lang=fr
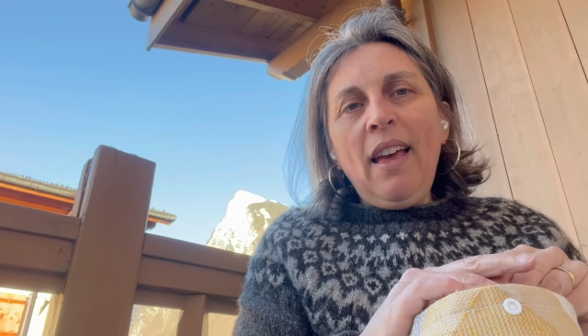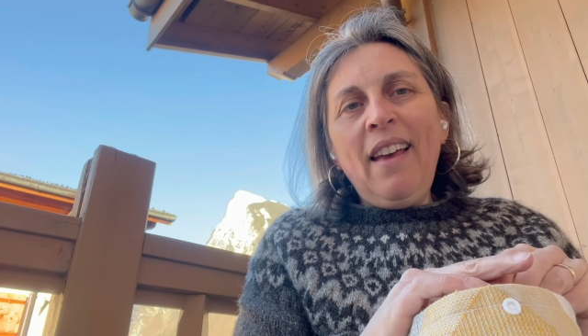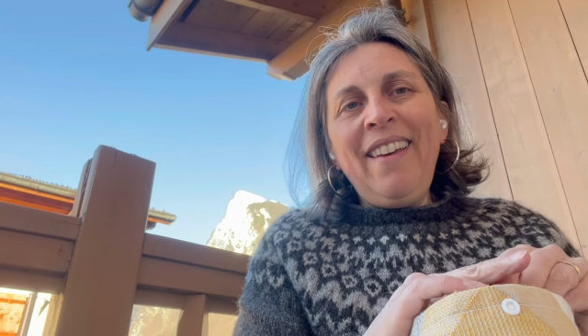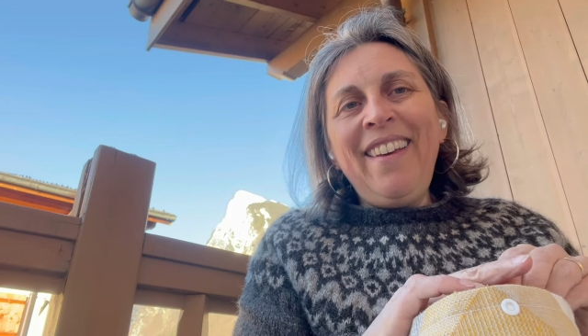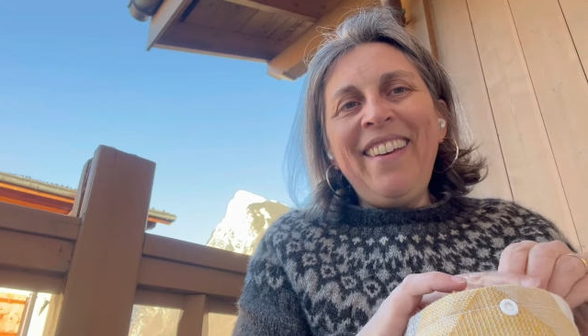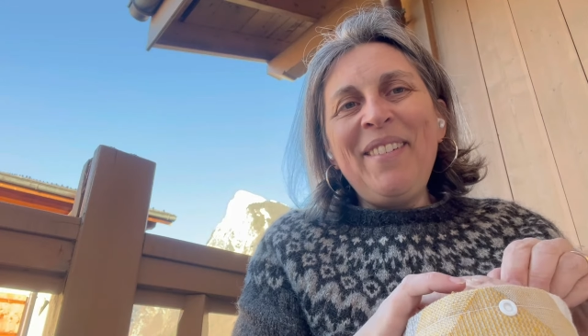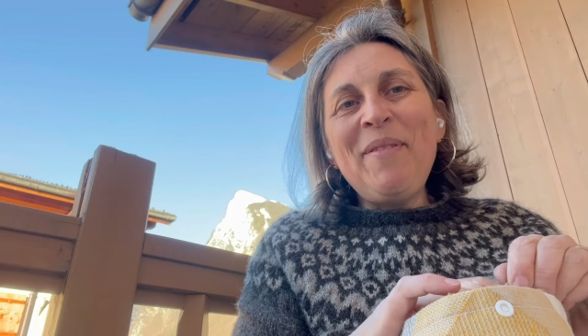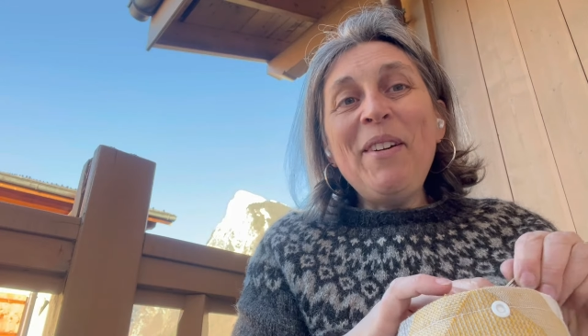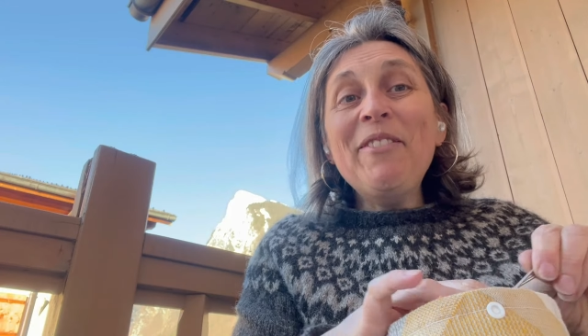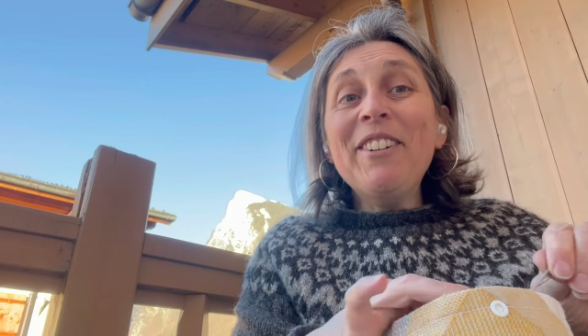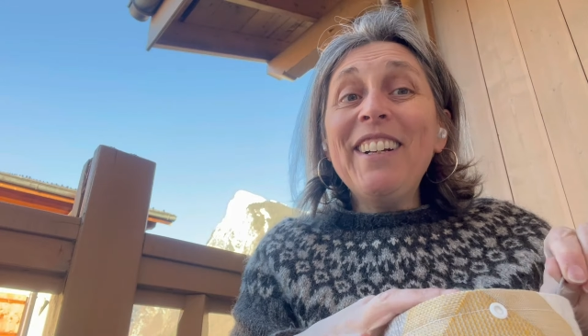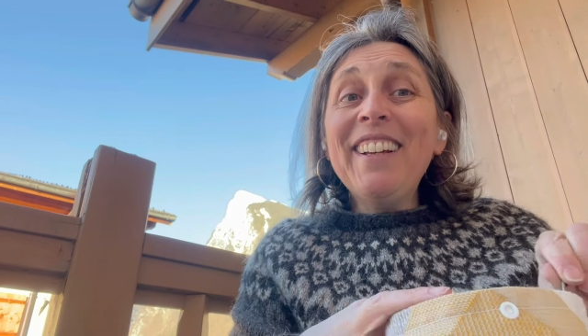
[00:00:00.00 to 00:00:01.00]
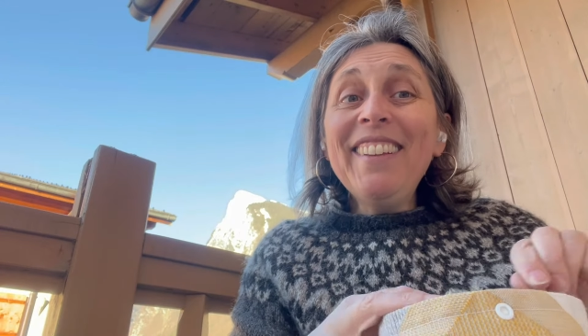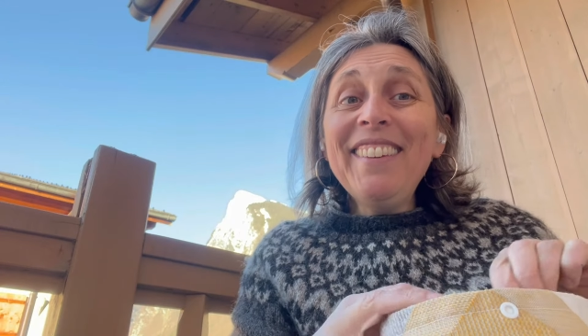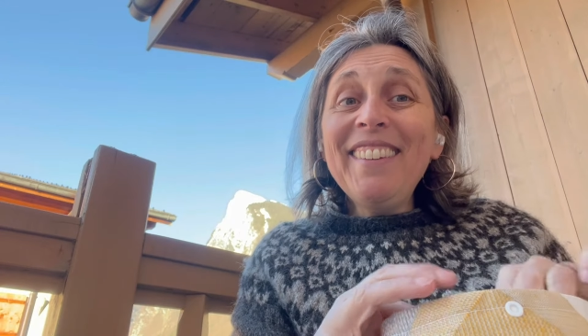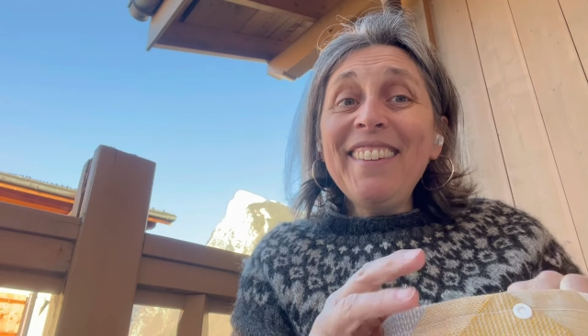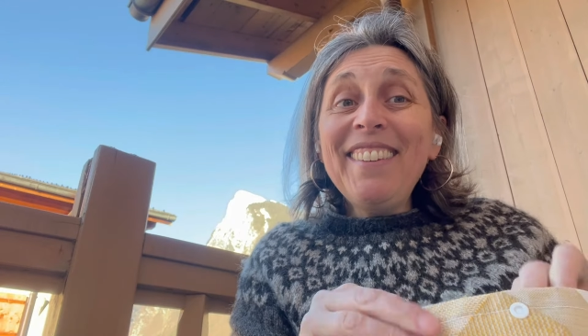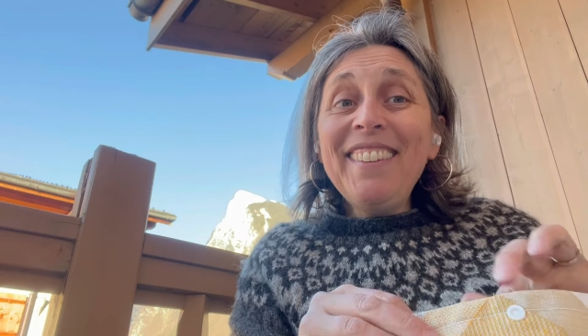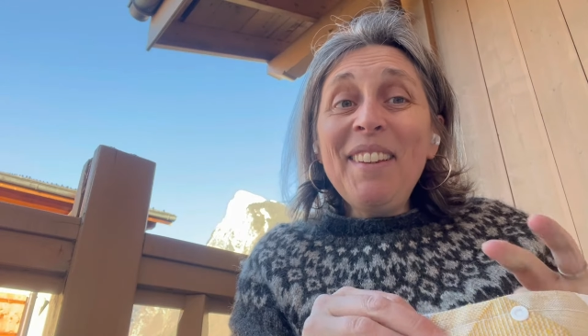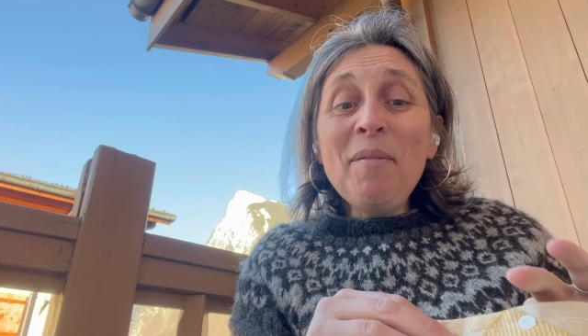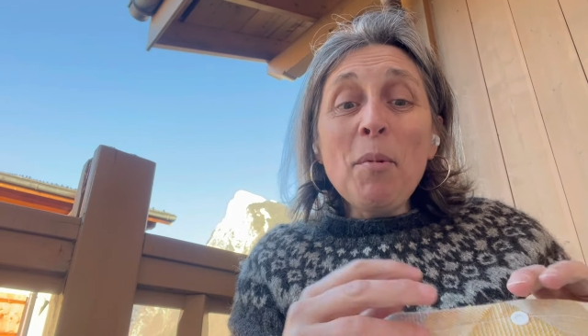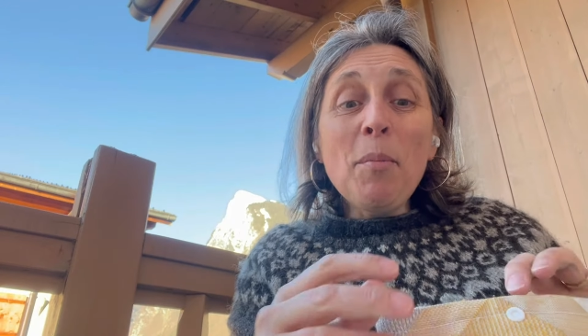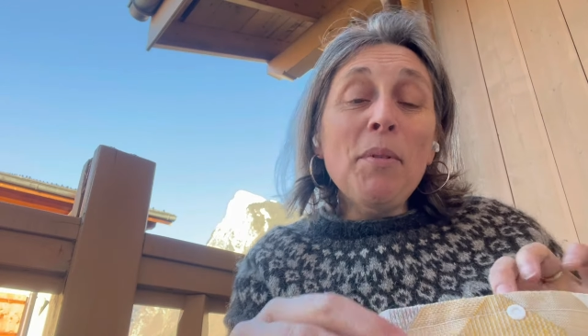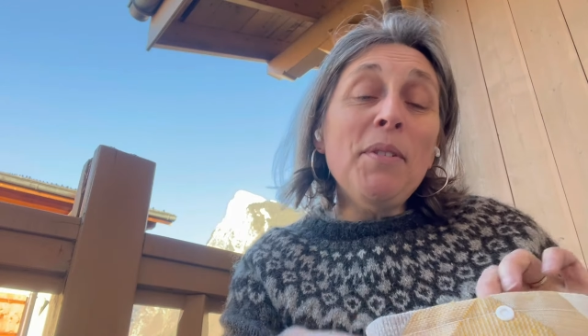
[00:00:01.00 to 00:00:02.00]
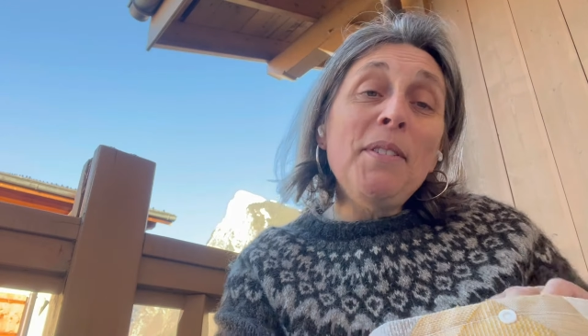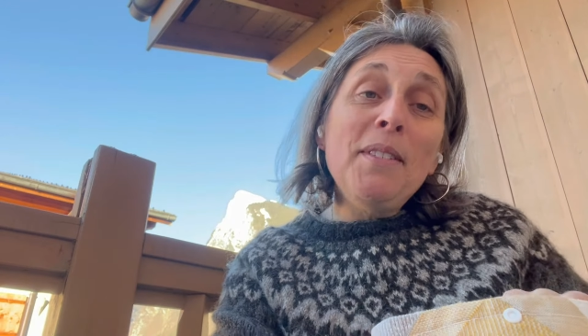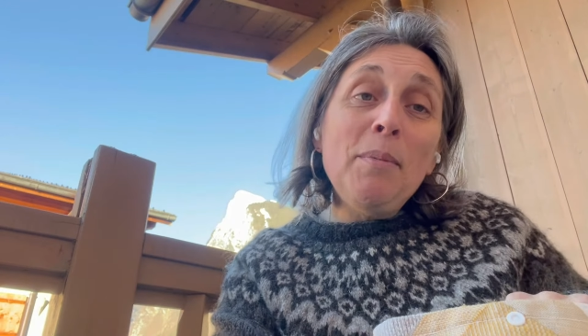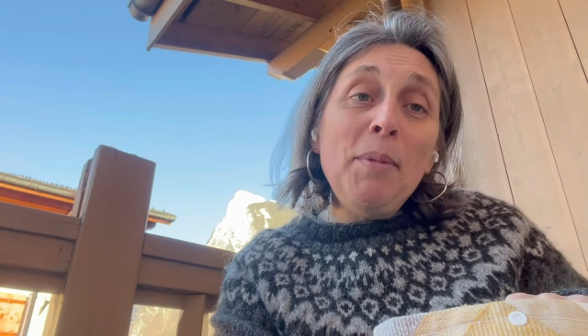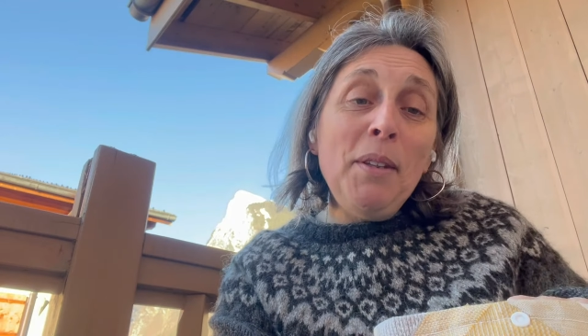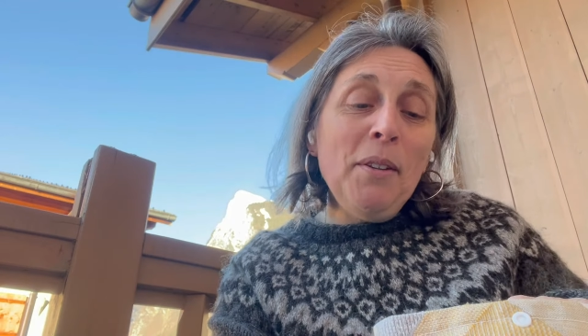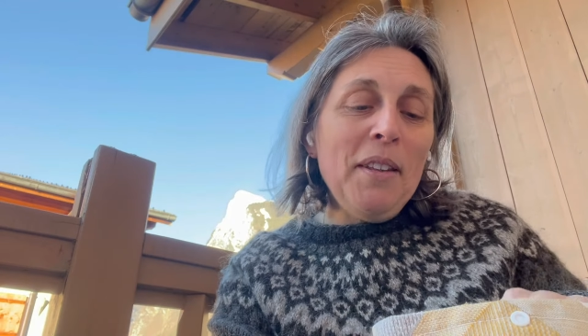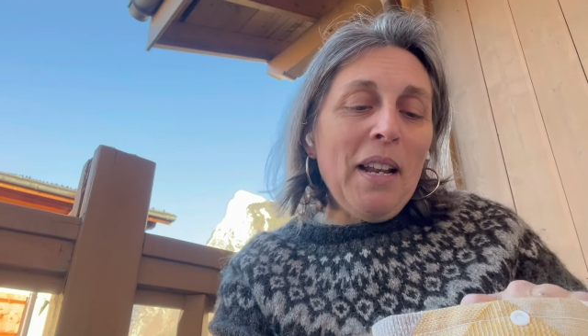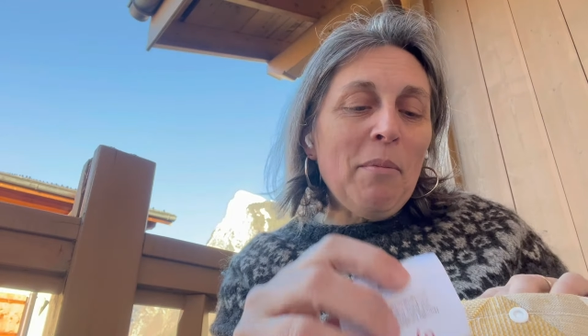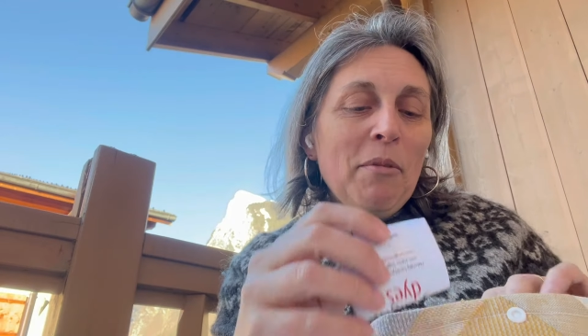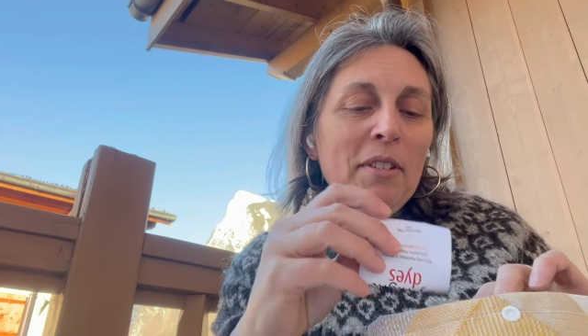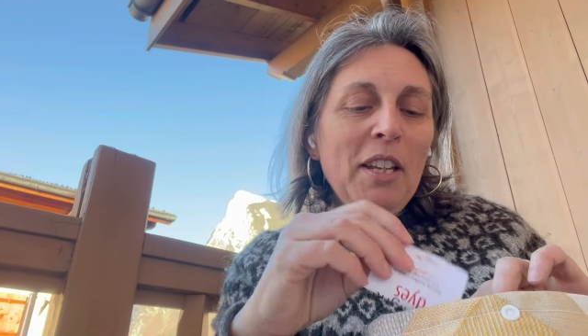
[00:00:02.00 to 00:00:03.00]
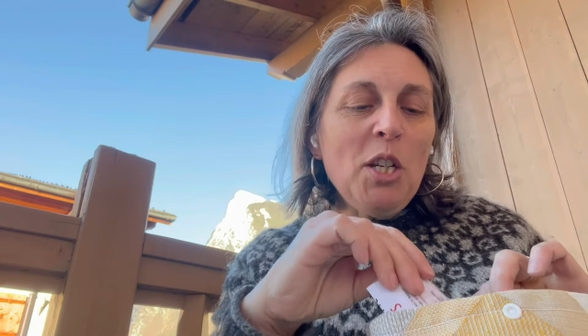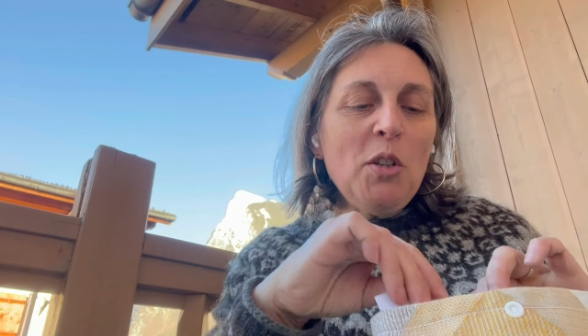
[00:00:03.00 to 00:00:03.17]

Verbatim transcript: Euh, ben voilà, c'était mon petit épisode à la montagne.